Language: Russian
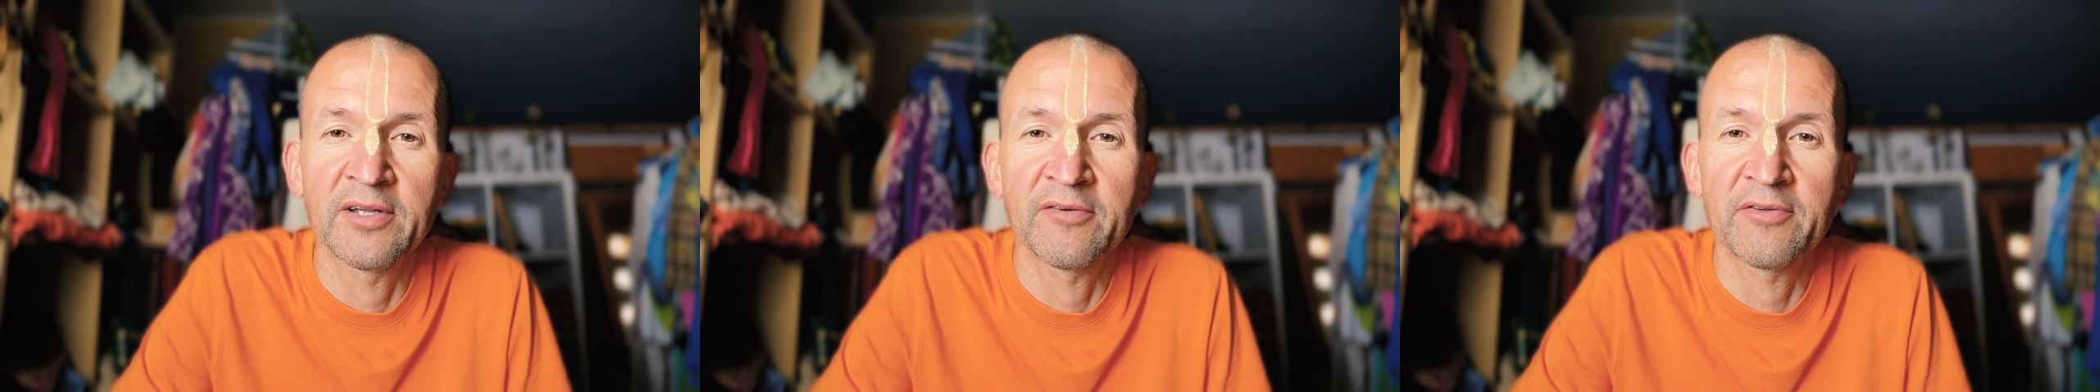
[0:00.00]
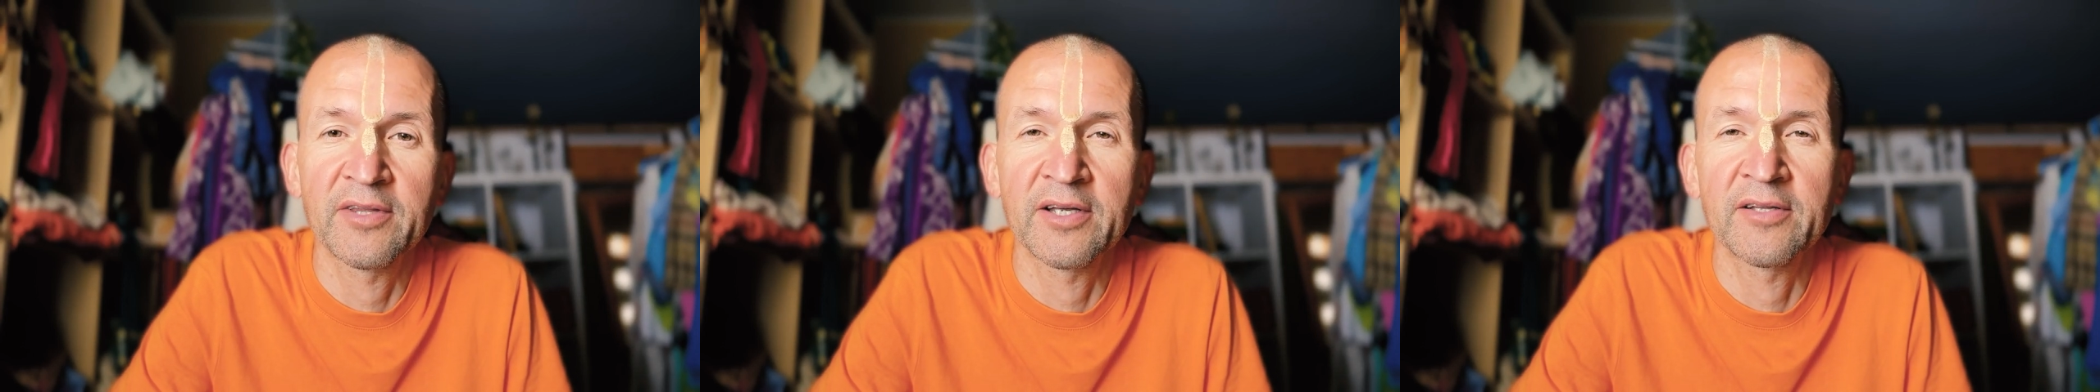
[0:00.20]

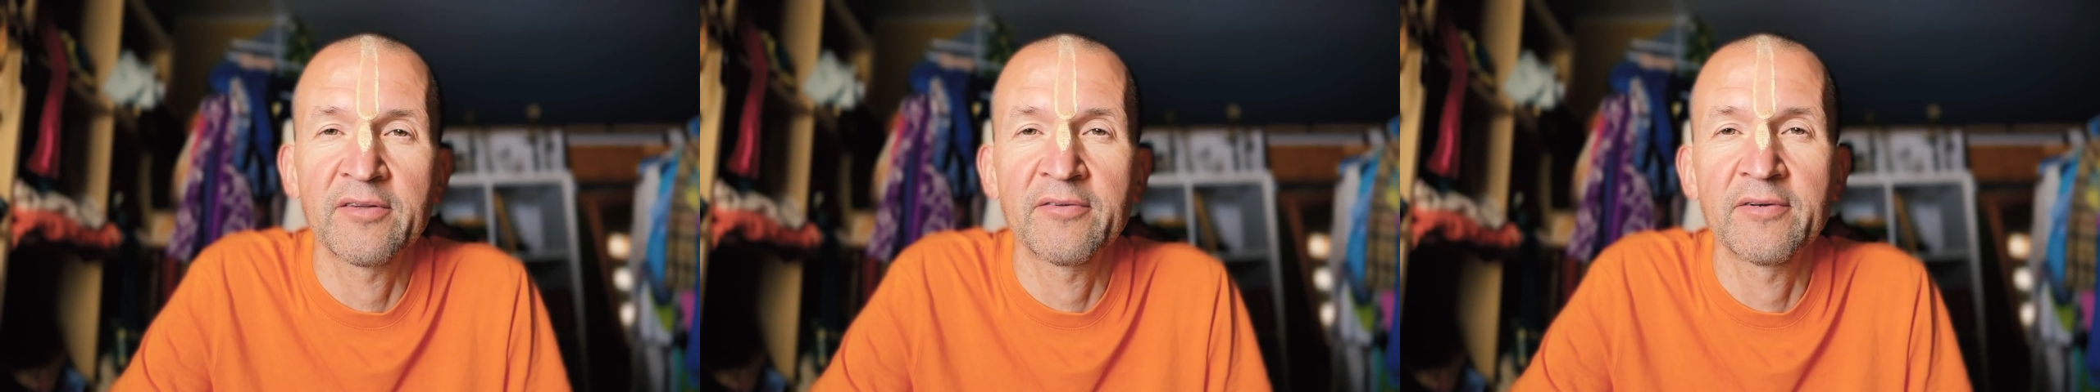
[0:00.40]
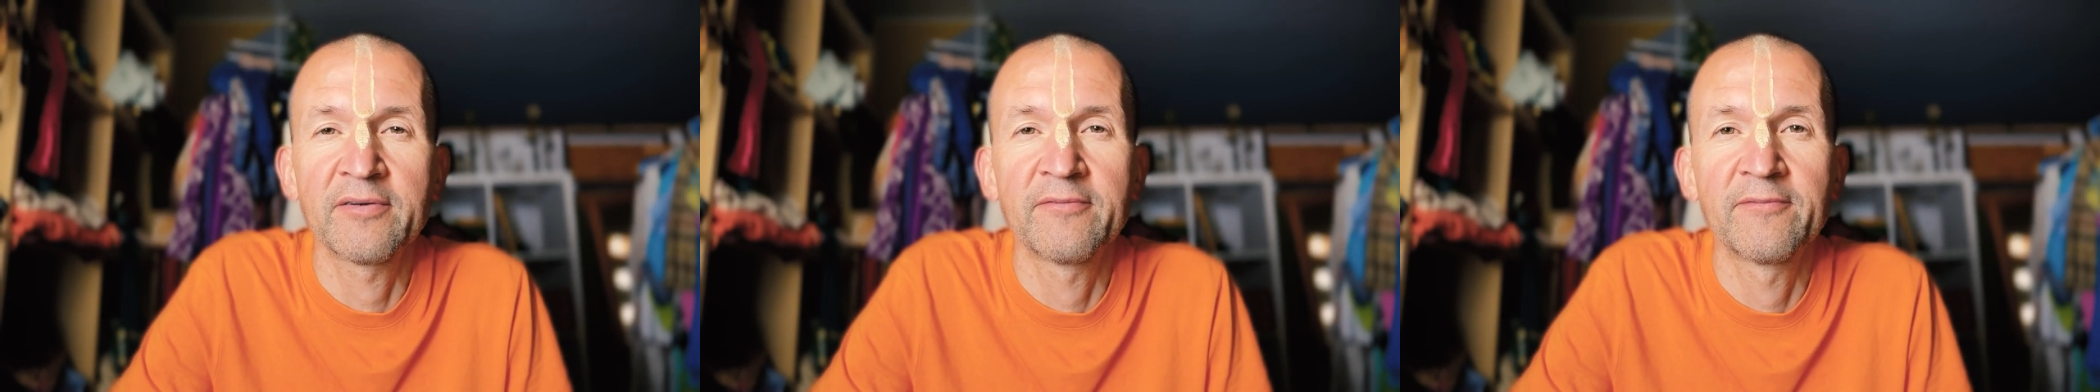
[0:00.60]
в Татве?